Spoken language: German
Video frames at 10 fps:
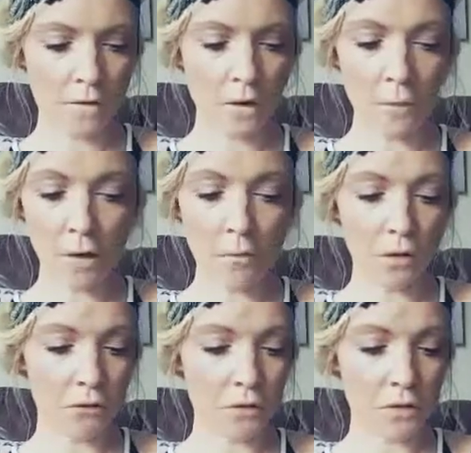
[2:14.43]
Und da brauchen
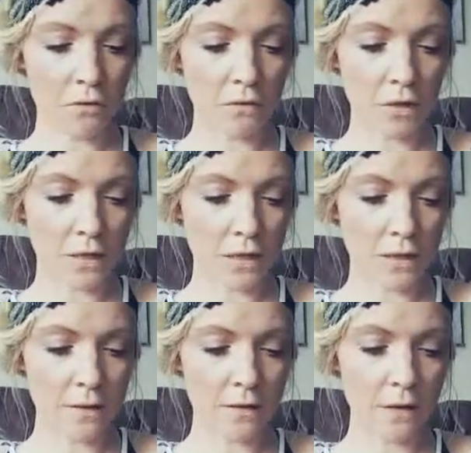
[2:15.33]
wir auch wirklich nur ein ganz
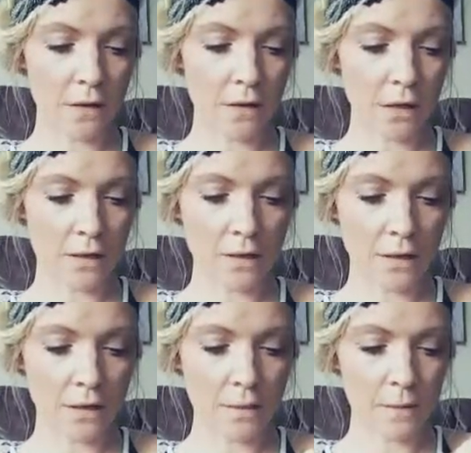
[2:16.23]
kleines, ein ganz
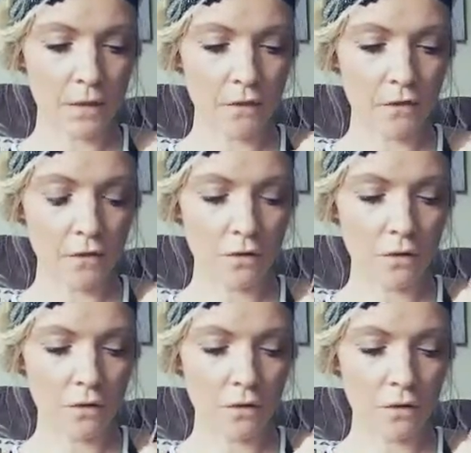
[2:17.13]
kleines bisschen von.